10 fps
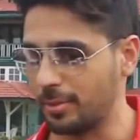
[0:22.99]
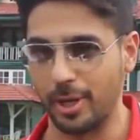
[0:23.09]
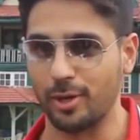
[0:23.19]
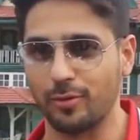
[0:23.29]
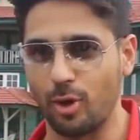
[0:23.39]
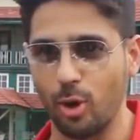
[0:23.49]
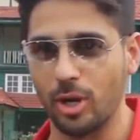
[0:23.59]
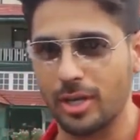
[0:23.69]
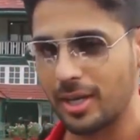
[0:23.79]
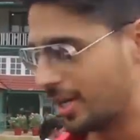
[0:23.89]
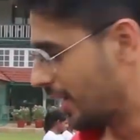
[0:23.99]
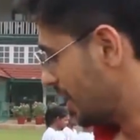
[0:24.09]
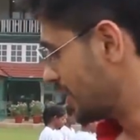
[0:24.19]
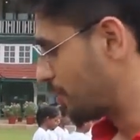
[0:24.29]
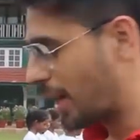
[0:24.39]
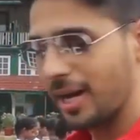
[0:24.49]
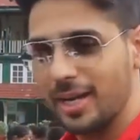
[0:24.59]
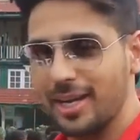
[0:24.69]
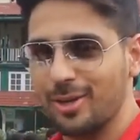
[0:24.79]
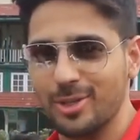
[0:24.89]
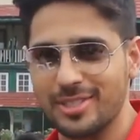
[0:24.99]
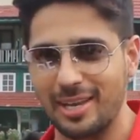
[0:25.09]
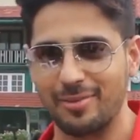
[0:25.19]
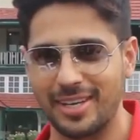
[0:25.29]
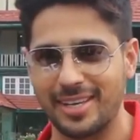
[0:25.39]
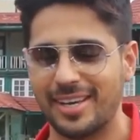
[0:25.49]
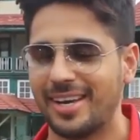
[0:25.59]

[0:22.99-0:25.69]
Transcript: मेड ऑफ गोल्ड स्पार्कलिंग लुक्स लवली